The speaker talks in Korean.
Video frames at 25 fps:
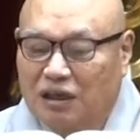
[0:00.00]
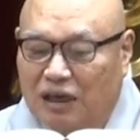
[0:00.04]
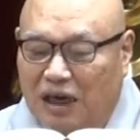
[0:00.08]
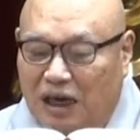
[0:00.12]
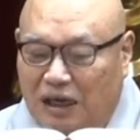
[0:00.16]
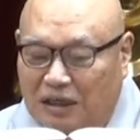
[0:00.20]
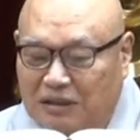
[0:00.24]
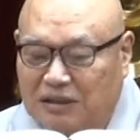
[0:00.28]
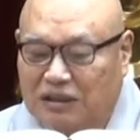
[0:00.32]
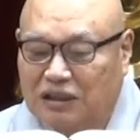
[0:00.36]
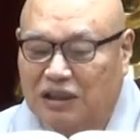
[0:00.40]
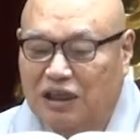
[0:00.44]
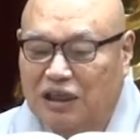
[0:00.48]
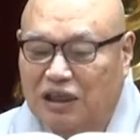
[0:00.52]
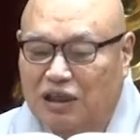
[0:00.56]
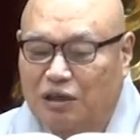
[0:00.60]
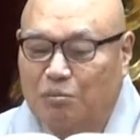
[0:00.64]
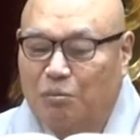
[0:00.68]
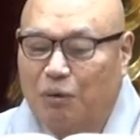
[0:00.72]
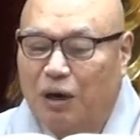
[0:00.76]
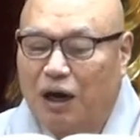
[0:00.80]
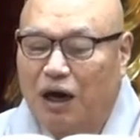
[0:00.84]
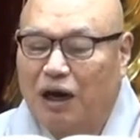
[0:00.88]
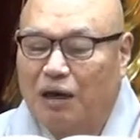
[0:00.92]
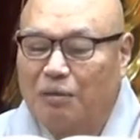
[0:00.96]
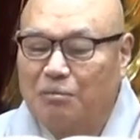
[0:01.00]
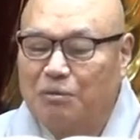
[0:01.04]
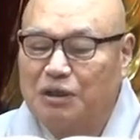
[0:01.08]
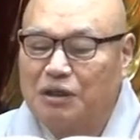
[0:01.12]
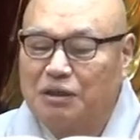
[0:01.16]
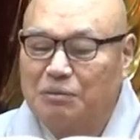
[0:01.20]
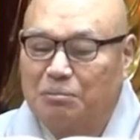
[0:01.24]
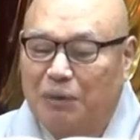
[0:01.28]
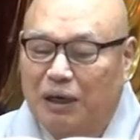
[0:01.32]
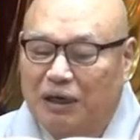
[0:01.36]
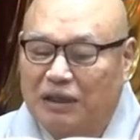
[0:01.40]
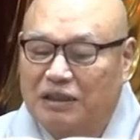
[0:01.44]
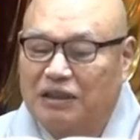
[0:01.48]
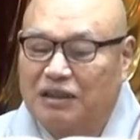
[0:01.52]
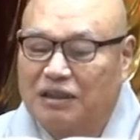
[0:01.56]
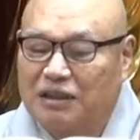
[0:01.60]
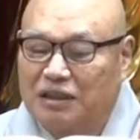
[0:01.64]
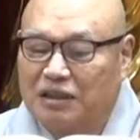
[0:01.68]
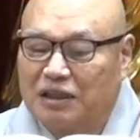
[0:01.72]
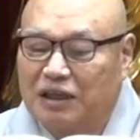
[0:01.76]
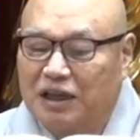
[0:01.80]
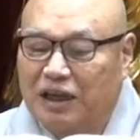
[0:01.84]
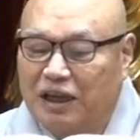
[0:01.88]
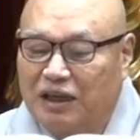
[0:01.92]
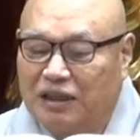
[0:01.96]
각자의 마음이
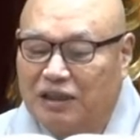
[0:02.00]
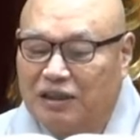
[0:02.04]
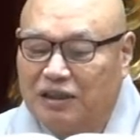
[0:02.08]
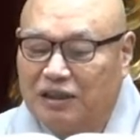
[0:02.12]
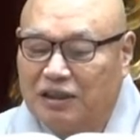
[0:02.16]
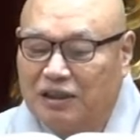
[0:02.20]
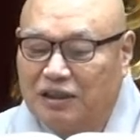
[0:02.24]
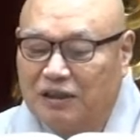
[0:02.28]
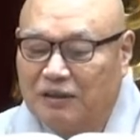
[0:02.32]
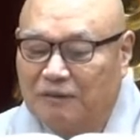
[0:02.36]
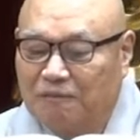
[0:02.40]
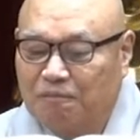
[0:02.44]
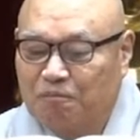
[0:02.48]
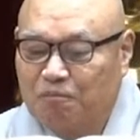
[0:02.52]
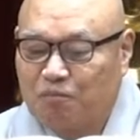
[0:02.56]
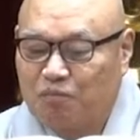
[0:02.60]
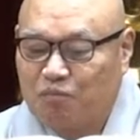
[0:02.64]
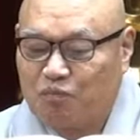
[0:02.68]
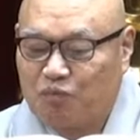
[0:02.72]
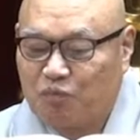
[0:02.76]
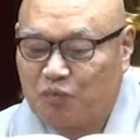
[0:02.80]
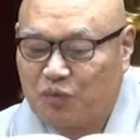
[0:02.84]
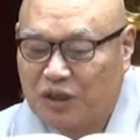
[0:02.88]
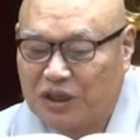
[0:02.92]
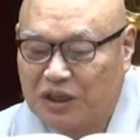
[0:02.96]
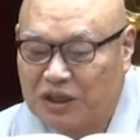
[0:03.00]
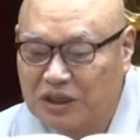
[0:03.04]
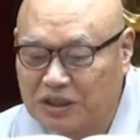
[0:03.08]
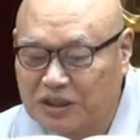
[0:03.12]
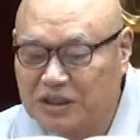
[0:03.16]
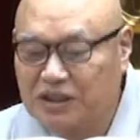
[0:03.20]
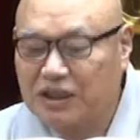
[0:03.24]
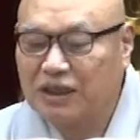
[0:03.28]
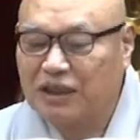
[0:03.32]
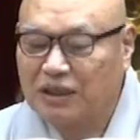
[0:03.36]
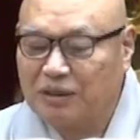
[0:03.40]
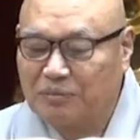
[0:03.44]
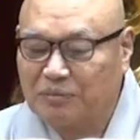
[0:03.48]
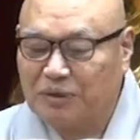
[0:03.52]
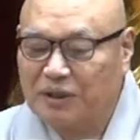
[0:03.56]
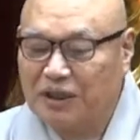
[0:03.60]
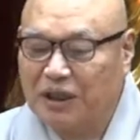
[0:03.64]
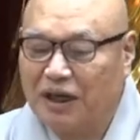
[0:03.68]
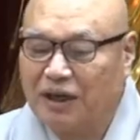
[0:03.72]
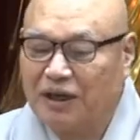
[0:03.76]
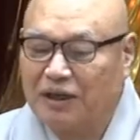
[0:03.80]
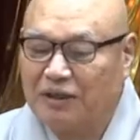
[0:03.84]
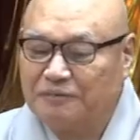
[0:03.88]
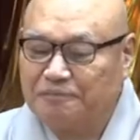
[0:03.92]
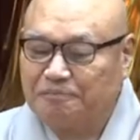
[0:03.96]
만들어낸
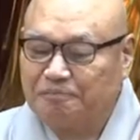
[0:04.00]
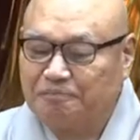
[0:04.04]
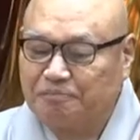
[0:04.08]
현상입니다.